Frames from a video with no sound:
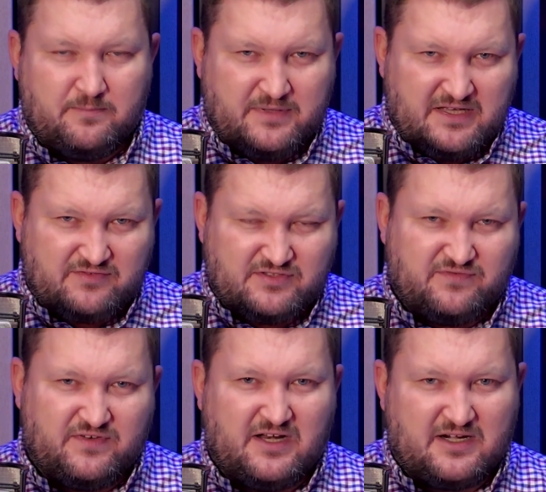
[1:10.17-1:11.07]
Pierwszy
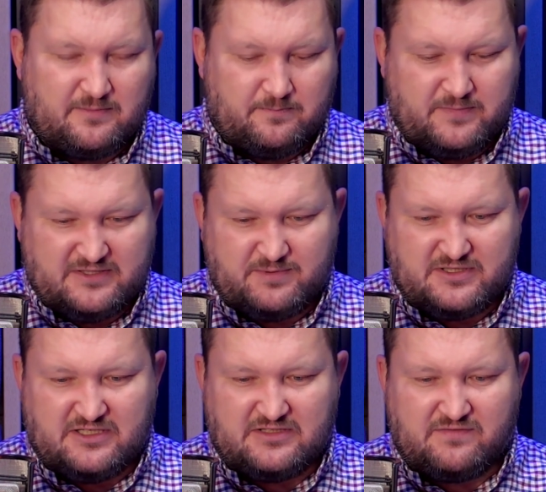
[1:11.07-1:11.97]
filar
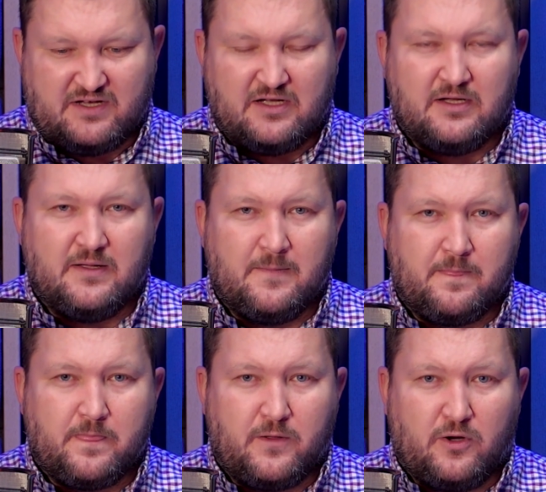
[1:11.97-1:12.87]
bezpieczeństwa
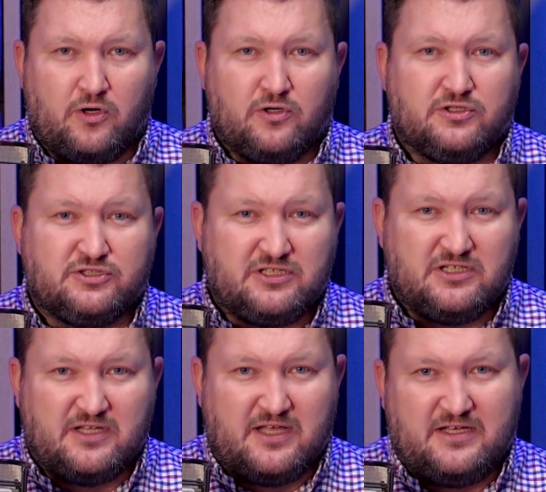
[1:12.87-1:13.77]
to
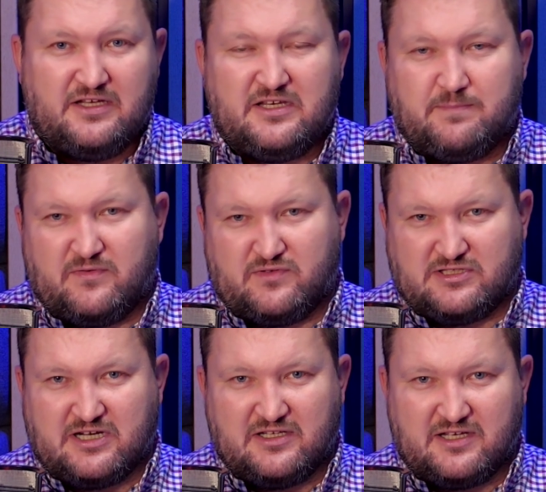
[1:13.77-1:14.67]
silne i
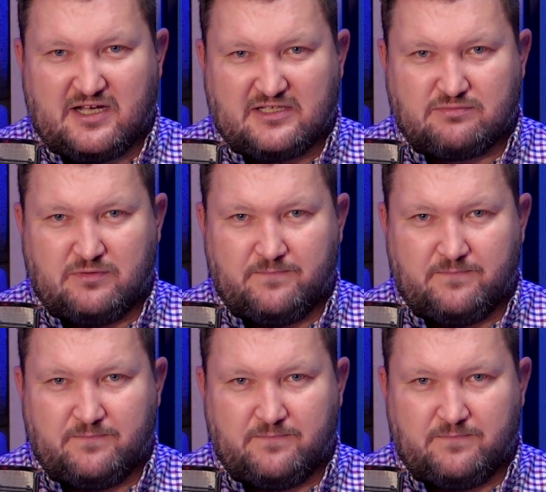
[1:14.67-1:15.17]
niepowtarzalne hasło.